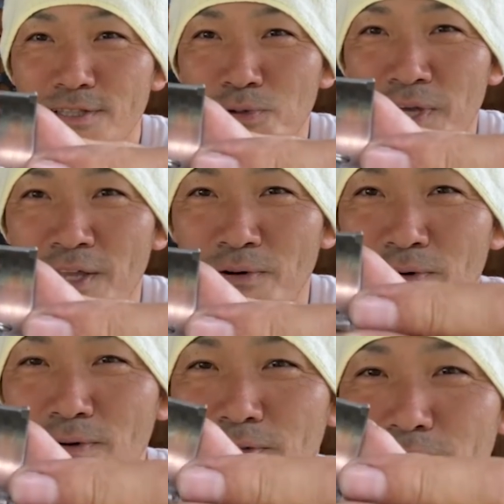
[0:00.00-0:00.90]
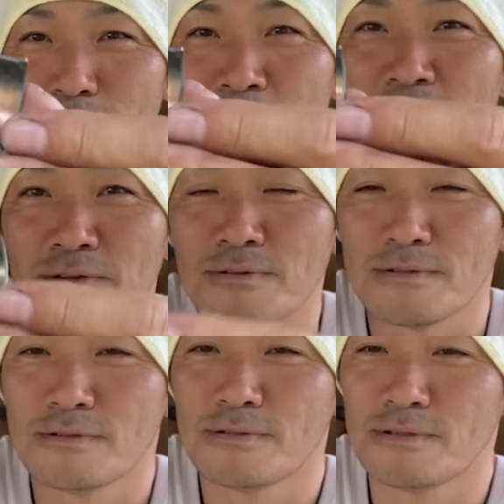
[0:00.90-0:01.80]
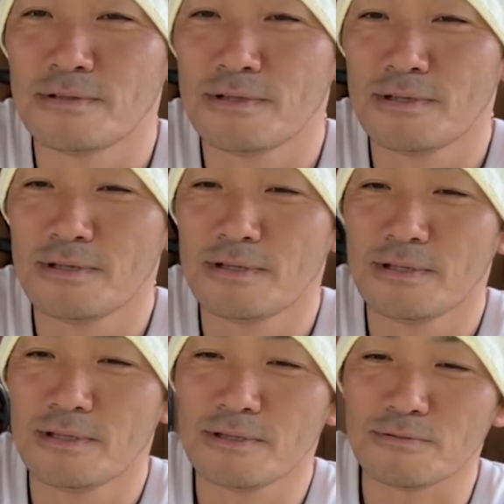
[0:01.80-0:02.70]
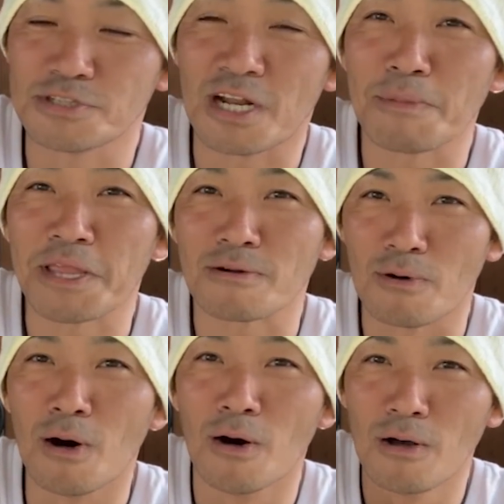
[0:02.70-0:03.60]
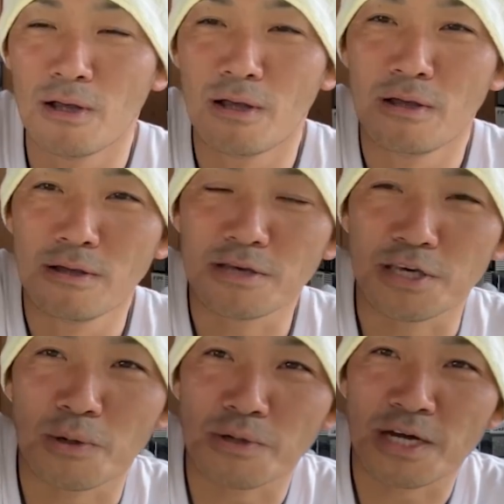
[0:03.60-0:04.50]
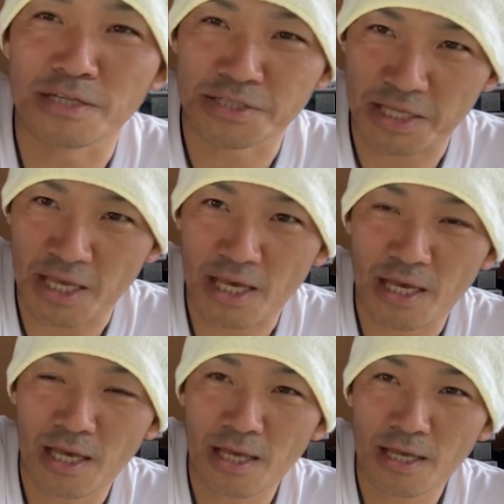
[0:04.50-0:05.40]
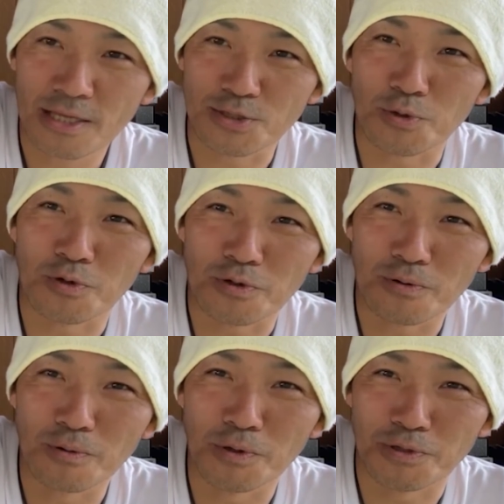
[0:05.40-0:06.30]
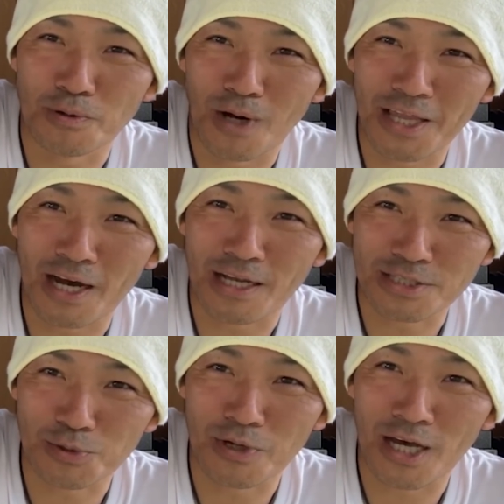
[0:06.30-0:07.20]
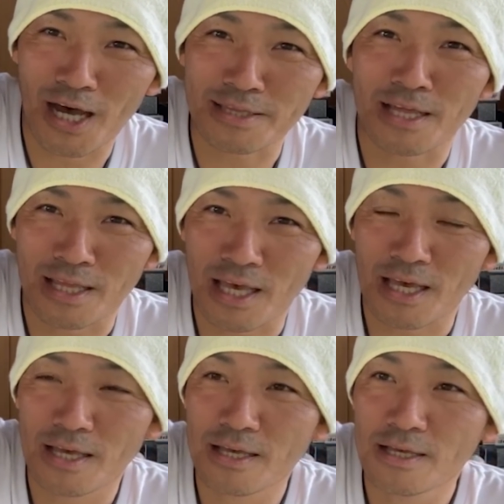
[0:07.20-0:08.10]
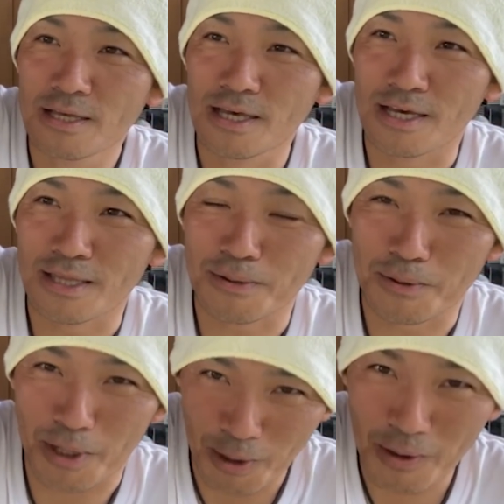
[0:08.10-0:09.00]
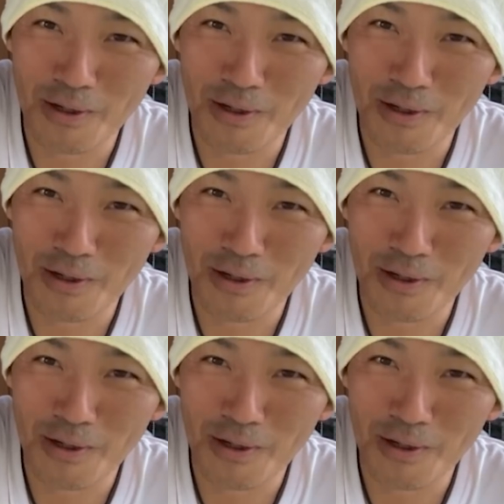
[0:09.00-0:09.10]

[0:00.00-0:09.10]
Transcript: 状態のメタル、クジラメタルをキーホルダーにつけて、ちょうどオイルの穴がちょうどあったんで、えー、これを